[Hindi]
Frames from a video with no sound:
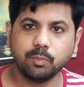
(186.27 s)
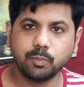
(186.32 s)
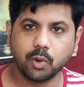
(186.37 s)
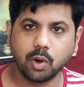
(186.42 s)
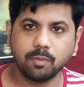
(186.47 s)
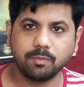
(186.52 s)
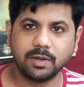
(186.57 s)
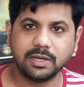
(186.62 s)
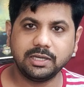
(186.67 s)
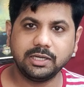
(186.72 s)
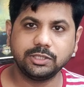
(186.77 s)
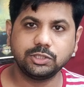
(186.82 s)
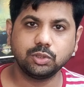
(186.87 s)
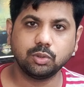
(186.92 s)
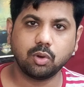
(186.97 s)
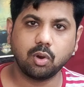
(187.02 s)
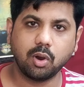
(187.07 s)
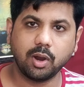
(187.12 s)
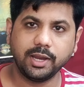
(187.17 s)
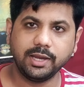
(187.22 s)
तो
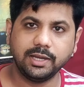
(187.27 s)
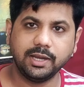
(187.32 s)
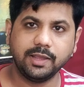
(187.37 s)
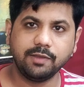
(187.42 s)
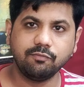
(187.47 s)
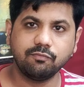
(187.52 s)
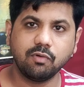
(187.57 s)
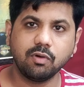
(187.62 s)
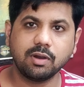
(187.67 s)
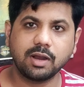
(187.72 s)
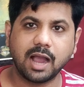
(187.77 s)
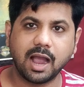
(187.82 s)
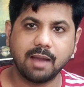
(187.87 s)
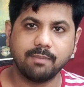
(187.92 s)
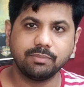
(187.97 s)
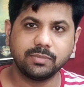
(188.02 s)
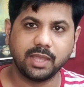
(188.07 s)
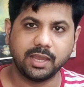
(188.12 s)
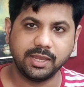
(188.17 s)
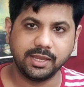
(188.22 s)
प्रॉपरली जो ऑयल है वो
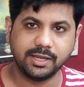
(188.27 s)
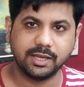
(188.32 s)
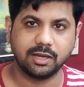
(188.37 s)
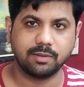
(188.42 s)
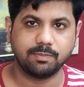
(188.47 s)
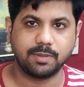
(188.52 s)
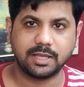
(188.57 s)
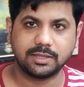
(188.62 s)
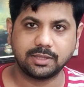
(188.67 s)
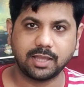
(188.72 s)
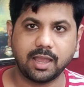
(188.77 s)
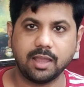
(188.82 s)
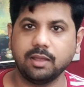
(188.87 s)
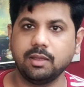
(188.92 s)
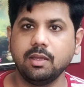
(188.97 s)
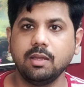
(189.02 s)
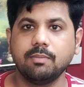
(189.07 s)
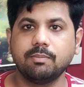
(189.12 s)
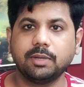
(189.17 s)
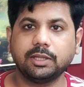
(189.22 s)
काम नहीं कर पाता
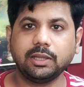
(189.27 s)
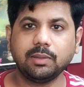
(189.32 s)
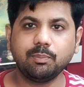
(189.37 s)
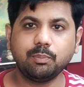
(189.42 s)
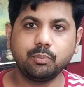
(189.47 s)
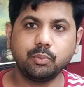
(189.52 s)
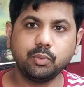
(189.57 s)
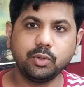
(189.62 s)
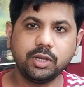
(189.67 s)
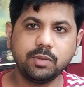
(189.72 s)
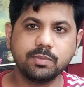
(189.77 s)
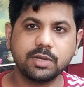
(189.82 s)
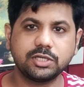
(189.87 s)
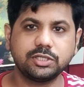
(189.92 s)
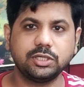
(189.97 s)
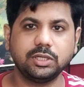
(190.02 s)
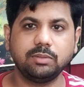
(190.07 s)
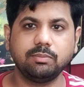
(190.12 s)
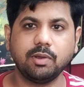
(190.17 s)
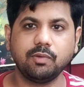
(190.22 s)
है मतलब पूरी
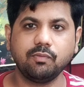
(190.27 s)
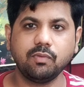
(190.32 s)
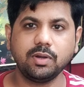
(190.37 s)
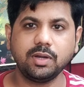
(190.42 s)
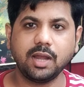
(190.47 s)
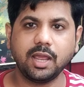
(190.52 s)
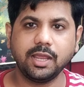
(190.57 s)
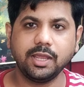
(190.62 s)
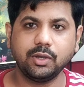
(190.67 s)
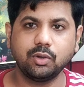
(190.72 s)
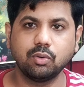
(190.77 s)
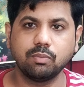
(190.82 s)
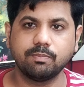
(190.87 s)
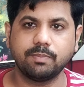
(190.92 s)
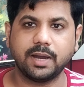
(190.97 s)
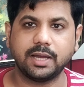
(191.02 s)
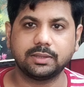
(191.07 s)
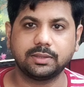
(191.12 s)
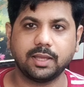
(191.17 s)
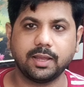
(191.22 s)
मशीन में वो नहीं
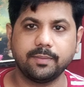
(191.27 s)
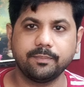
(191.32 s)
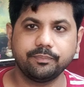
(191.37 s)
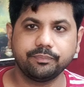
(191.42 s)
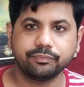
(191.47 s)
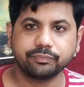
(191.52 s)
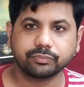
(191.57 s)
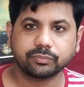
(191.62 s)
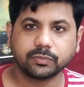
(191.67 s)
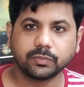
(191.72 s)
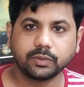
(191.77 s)
घूम पाता है